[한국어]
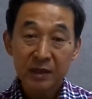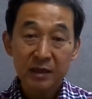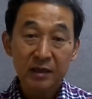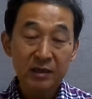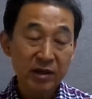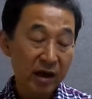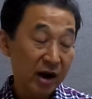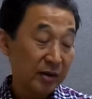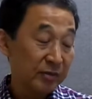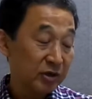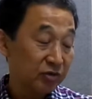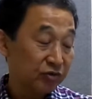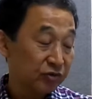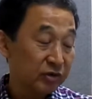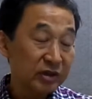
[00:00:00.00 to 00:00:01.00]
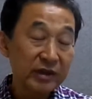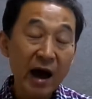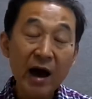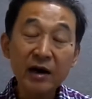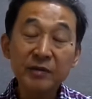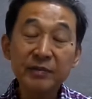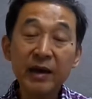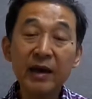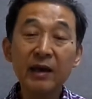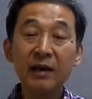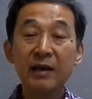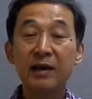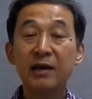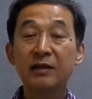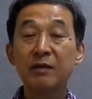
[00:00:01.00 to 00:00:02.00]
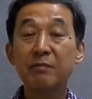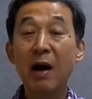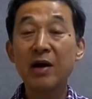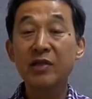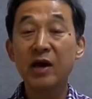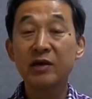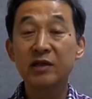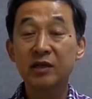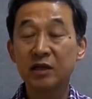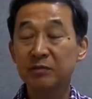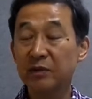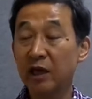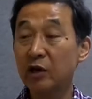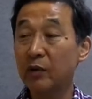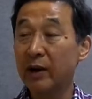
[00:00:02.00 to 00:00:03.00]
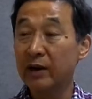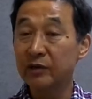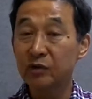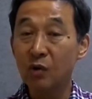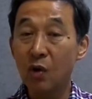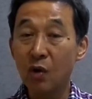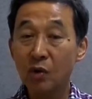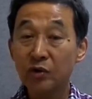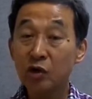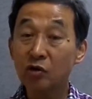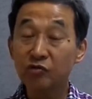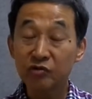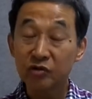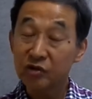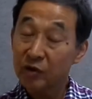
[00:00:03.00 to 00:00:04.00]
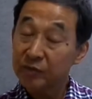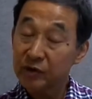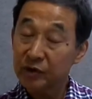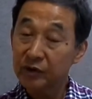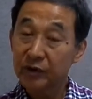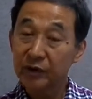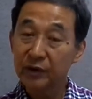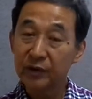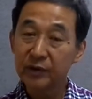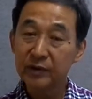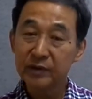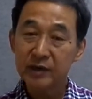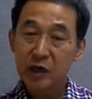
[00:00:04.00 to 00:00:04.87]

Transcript: 이 사람이 죽은 다음에 파사 이석이 내려와가지고 경주를 점령을 해요.